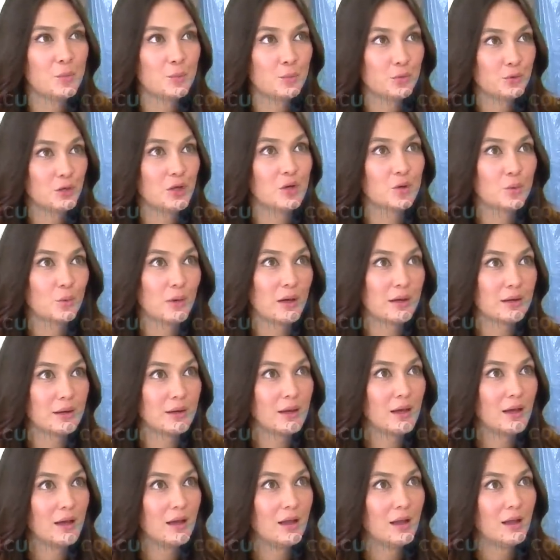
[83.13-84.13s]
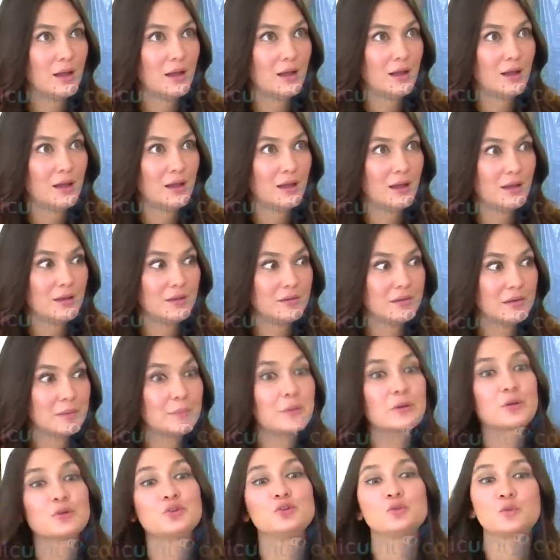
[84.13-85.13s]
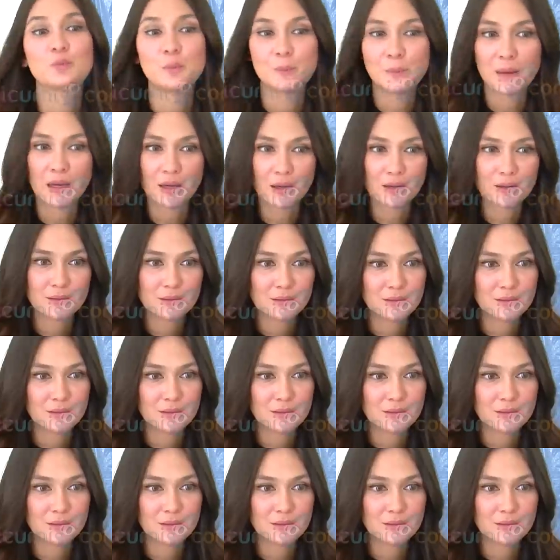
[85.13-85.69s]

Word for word: punya keluarga yang berkecukupan